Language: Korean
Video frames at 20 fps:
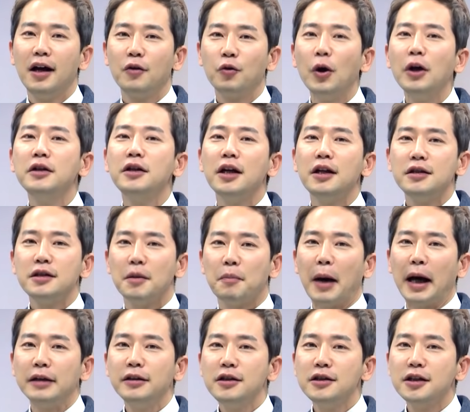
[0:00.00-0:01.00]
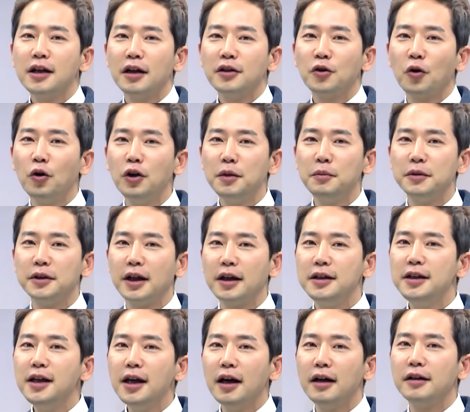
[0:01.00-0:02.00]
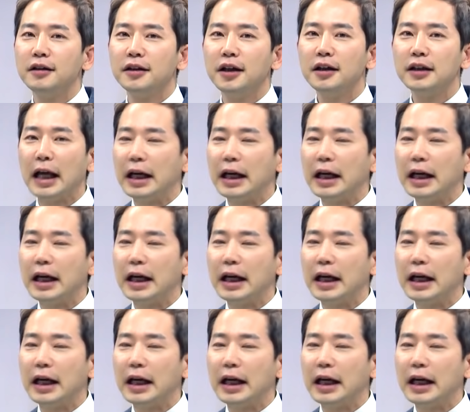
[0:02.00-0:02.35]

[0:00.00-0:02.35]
굉장히 이제 많은 시간이 걸립니다. 이해하는데